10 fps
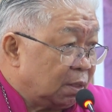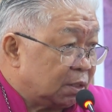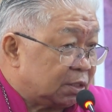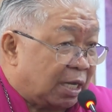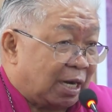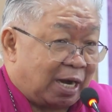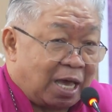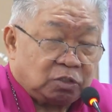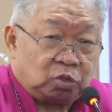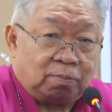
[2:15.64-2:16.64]
Saya
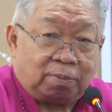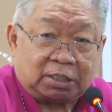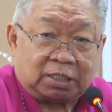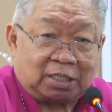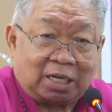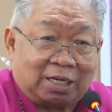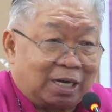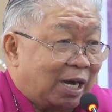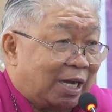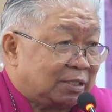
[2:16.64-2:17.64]
langsung berteriak
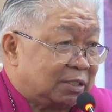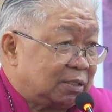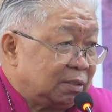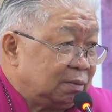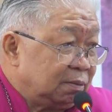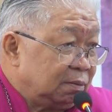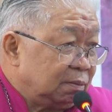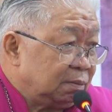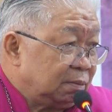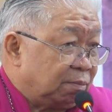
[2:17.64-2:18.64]
keras
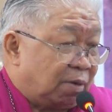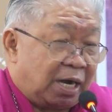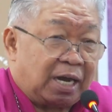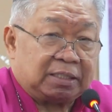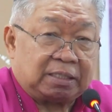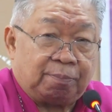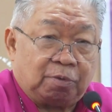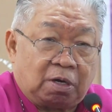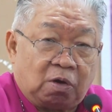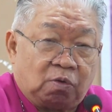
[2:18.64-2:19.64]
menghantam
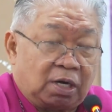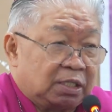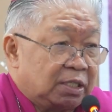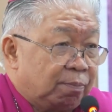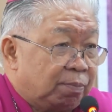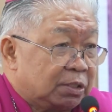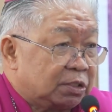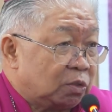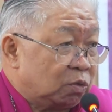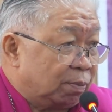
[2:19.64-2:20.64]
orang-orang yang
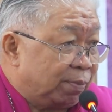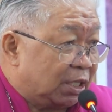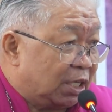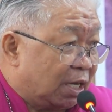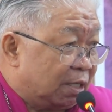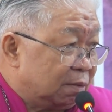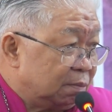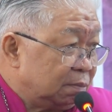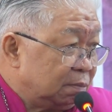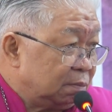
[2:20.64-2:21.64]
berseru demikian
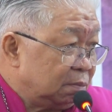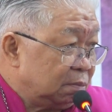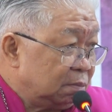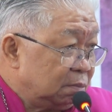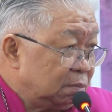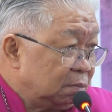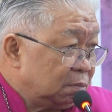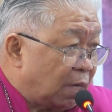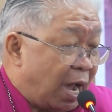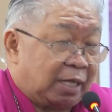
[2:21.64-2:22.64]

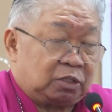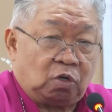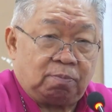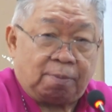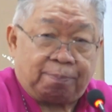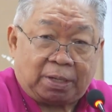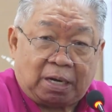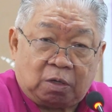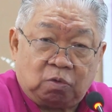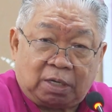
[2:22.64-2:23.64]
atau
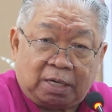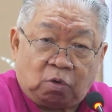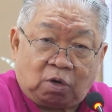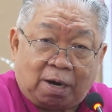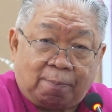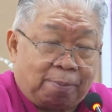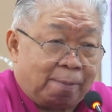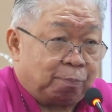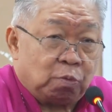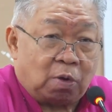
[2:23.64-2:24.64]
memperlakukan orang
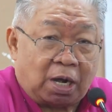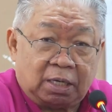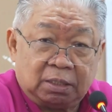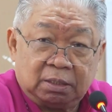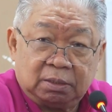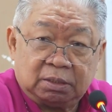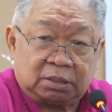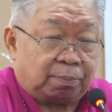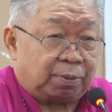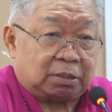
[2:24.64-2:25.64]
Papua
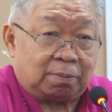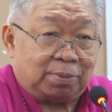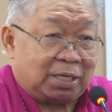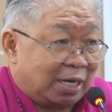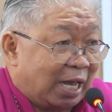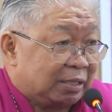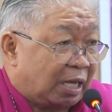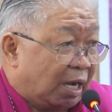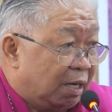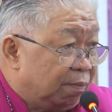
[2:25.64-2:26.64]
seperti
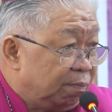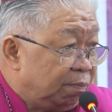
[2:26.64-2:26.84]
binatang.